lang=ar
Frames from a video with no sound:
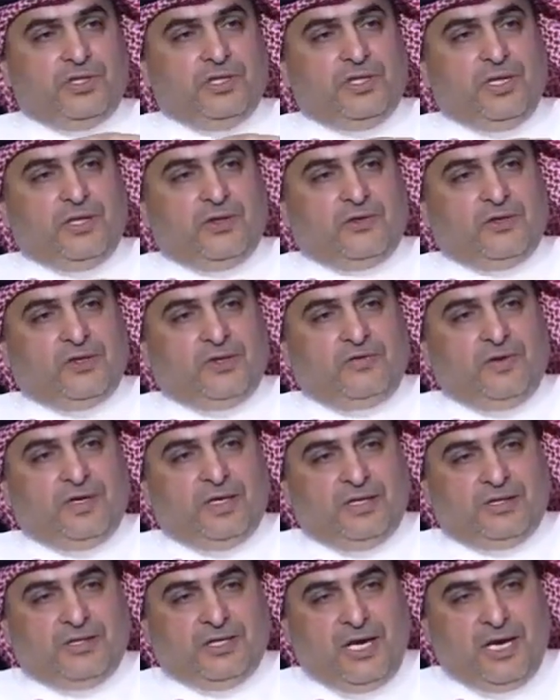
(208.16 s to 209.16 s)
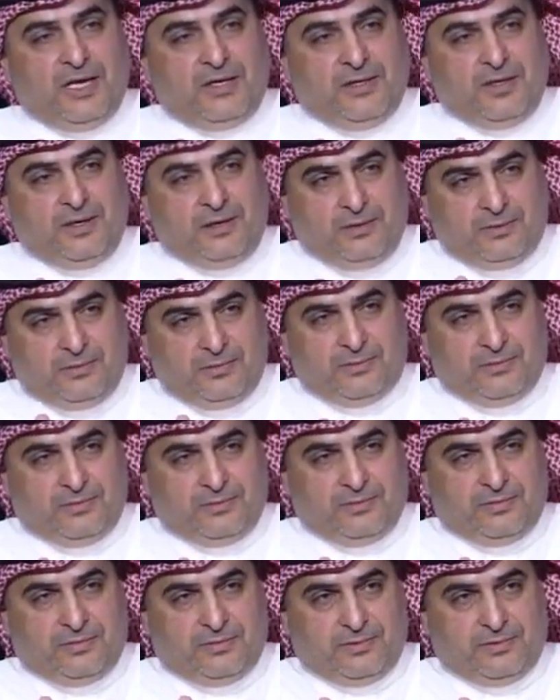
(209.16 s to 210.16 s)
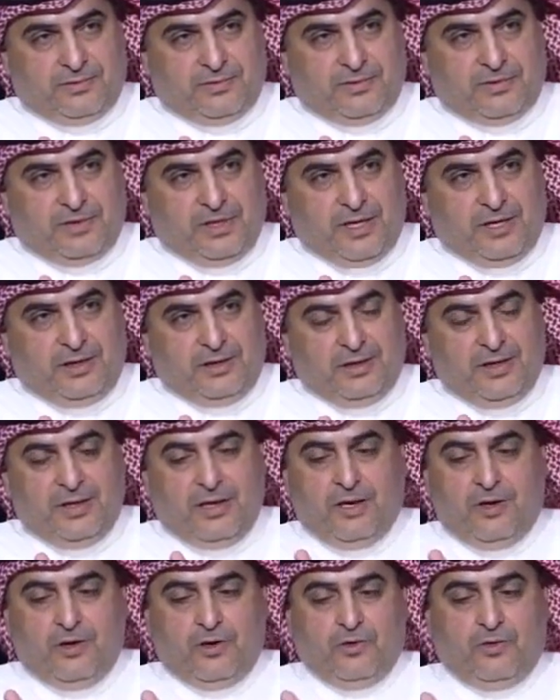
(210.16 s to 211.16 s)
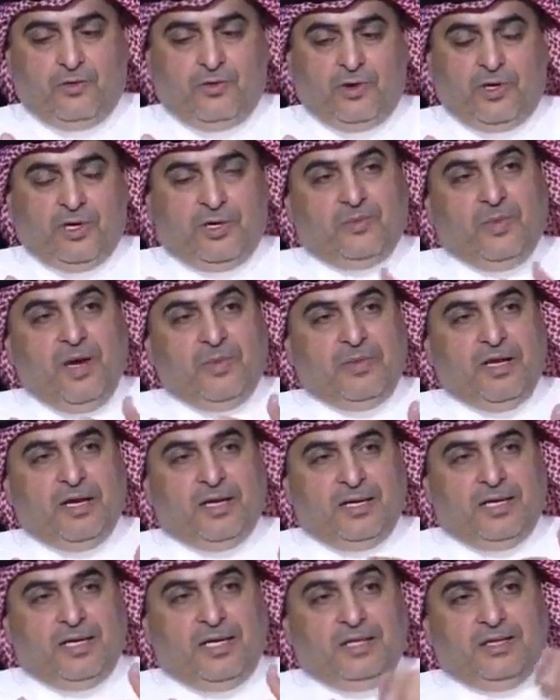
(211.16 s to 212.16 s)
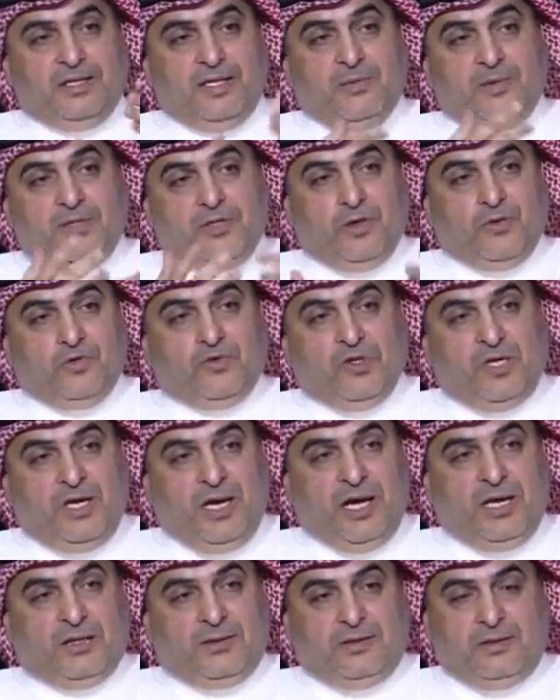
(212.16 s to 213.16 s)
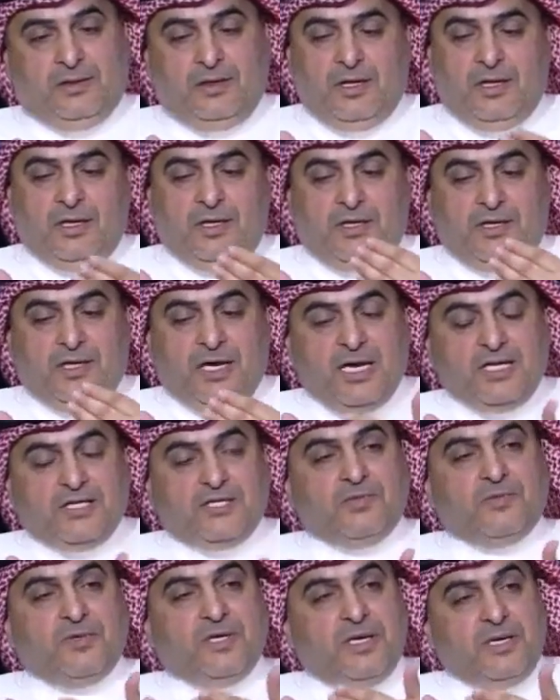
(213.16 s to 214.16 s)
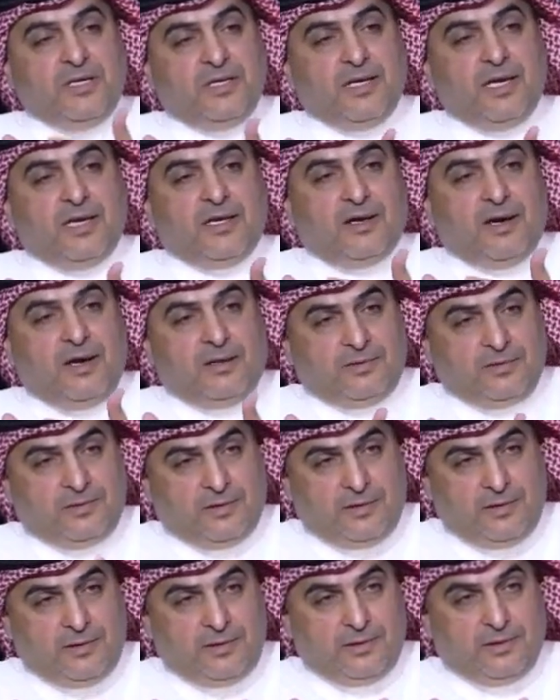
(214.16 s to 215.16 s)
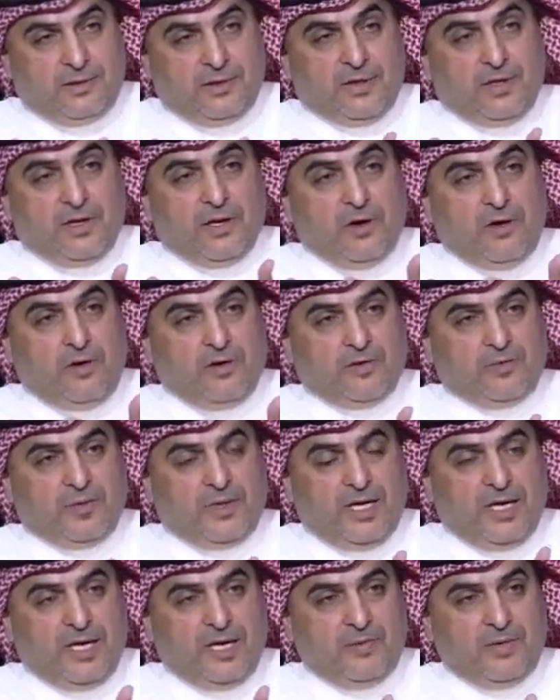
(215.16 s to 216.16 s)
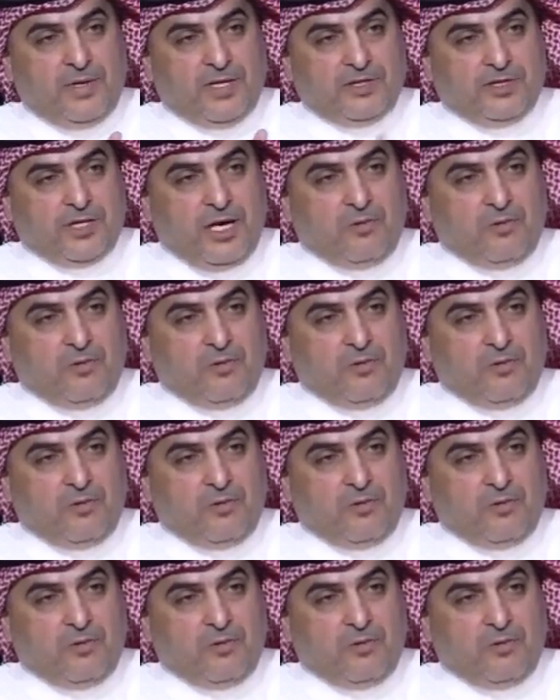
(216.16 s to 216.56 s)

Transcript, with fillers: جديده الصيفيه الجايه زين المبلغ اللي عنده بالتوزيعات يجب انه يغطي رواتب اللعيبه اللي